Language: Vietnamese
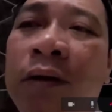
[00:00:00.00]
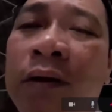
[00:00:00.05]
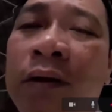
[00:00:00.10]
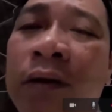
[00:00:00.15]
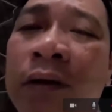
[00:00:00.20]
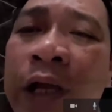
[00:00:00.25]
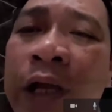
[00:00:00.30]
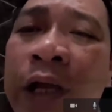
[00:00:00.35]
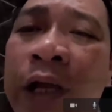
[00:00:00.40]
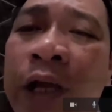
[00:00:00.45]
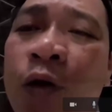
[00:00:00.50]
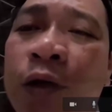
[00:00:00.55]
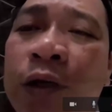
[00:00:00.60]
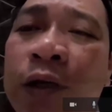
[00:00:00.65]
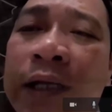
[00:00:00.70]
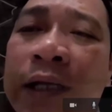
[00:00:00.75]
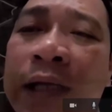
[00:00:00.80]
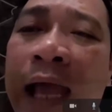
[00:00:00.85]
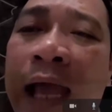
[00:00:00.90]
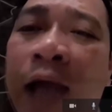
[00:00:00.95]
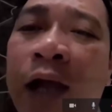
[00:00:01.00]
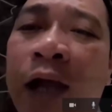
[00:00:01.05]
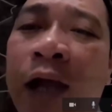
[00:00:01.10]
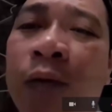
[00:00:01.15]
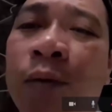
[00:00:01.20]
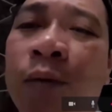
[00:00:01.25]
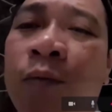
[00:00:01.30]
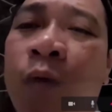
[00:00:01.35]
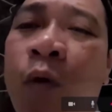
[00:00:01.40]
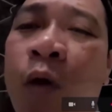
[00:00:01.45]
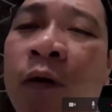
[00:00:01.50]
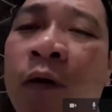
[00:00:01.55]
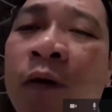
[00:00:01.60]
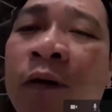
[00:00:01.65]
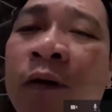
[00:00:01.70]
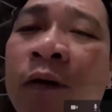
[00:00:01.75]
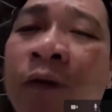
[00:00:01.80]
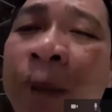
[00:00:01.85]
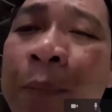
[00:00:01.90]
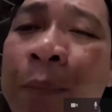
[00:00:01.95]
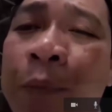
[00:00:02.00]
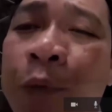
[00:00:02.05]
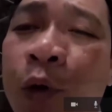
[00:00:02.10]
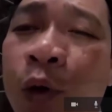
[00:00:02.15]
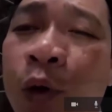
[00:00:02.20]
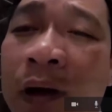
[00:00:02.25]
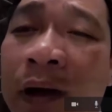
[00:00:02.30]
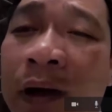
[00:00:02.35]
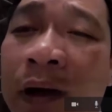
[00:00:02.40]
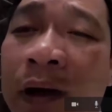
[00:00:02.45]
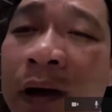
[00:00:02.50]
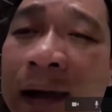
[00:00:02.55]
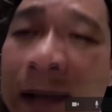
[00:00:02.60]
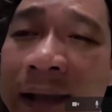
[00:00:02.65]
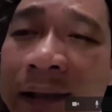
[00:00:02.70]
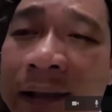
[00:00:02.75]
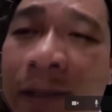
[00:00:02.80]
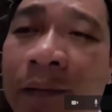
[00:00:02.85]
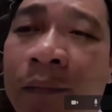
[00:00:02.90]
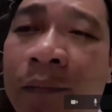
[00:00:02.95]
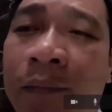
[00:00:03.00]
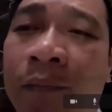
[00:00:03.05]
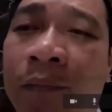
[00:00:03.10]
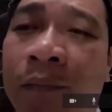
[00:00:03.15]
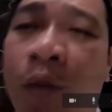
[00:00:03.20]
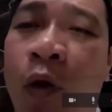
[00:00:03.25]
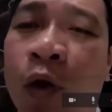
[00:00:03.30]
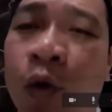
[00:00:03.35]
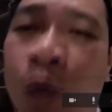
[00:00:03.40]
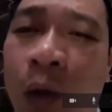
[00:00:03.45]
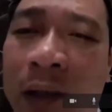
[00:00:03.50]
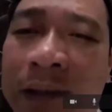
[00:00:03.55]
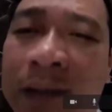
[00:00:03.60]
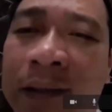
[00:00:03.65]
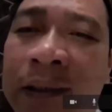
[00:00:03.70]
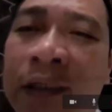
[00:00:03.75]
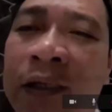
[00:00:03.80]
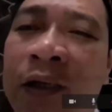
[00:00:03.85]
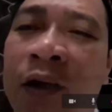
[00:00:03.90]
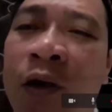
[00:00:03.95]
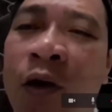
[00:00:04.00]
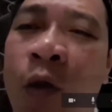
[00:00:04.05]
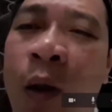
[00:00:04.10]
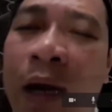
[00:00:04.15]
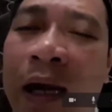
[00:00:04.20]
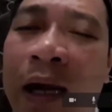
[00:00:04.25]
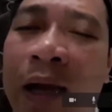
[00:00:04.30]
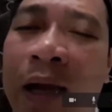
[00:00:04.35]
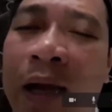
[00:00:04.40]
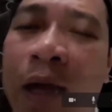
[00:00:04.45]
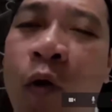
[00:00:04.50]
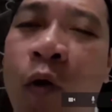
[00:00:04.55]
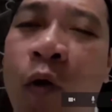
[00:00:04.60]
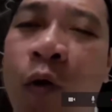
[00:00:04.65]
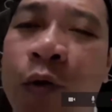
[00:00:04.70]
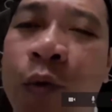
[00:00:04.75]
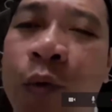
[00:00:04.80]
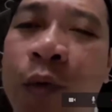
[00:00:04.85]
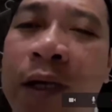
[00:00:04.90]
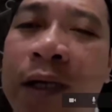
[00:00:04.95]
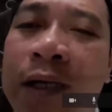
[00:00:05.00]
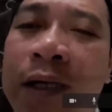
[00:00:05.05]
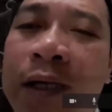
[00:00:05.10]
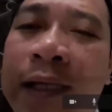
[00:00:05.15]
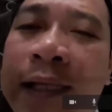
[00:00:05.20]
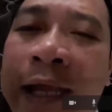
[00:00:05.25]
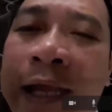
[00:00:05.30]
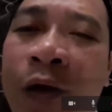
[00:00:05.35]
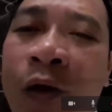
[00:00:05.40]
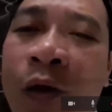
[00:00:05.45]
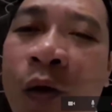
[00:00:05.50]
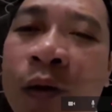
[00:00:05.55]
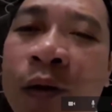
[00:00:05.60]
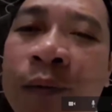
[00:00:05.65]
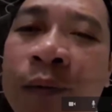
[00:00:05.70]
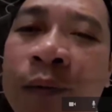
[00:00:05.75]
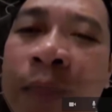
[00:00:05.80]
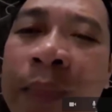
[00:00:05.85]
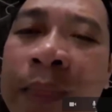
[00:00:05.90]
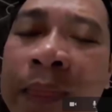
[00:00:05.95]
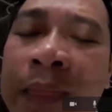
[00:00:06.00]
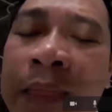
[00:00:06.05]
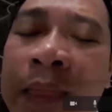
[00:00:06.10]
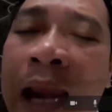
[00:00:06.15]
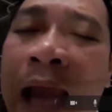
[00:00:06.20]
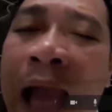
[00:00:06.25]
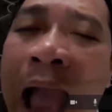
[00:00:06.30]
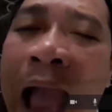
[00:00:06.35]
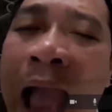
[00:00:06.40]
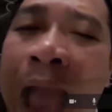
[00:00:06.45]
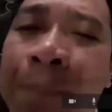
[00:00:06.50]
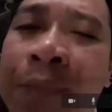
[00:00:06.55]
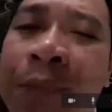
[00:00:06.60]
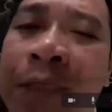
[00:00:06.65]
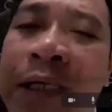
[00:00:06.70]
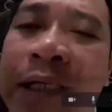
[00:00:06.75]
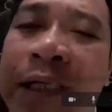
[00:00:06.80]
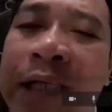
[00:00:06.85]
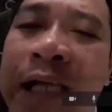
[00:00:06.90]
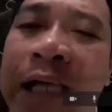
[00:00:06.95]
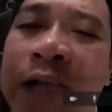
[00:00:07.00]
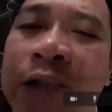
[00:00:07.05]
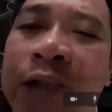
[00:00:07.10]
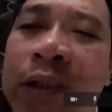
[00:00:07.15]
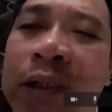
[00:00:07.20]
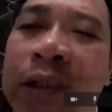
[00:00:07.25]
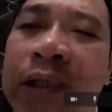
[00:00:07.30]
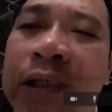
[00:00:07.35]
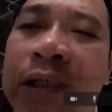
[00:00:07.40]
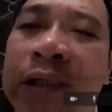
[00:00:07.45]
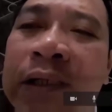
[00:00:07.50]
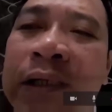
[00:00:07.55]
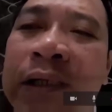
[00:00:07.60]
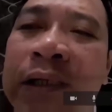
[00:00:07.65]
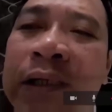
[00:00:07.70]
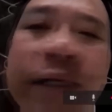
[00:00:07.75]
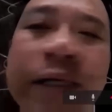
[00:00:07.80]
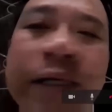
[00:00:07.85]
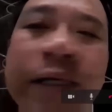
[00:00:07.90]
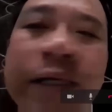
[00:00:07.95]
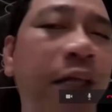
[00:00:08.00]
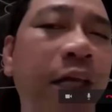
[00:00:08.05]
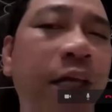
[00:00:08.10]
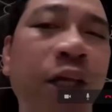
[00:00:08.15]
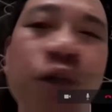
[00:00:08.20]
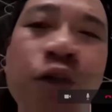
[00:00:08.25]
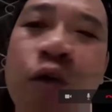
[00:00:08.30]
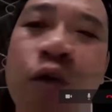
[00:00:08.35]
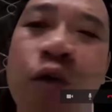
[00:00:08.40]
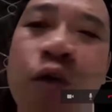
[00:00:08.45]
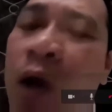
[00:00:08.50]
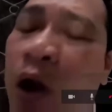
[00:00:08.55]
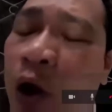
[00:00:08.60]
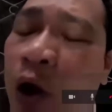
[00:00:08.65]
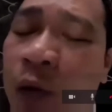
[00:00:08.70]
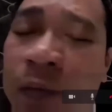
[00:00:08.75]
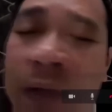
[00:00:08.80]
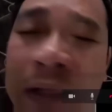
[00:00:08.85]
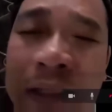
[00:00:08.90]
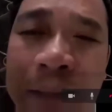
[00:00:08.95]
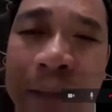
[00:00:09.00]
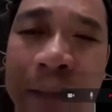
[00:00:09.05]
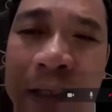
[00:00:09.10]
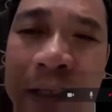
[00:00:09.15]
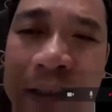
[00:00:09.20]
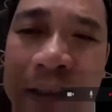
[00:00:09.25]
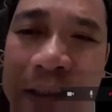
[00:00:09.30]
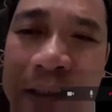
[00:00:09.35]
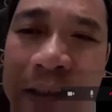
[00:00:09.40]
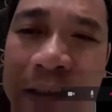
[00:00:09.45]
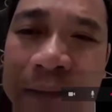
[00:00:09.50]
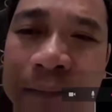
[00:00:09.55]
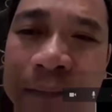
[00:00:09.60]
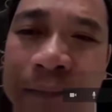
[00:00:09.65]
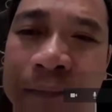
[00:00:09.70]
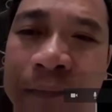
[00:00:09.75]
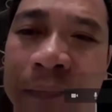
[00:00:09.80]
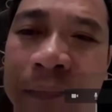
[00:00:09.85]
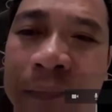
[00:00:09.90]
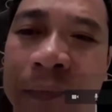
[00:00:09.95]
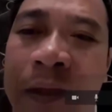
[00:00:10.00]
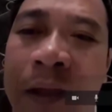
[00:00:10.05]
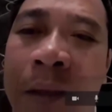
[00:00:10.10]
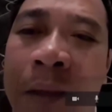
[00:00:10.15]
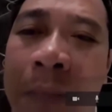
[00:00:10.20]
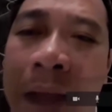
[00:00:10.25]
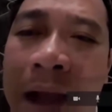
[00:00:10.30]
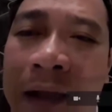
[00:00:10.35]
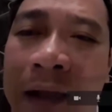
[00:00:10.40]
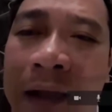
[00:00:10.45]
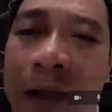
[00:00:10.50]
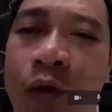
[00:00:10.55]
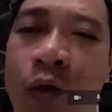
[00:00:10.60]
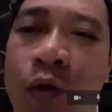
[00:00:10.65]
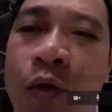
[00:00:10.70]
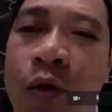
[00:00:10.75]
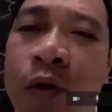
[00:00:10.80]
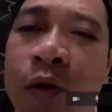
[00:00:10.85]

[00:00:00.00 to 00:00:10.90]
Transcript: điều như thể một pháp lệnh một luật hoặc là một nghị quyết để thay đổi tức là áp từ trên xuống dưới nên dân chúng họ không thể chấp nhận được mặc dù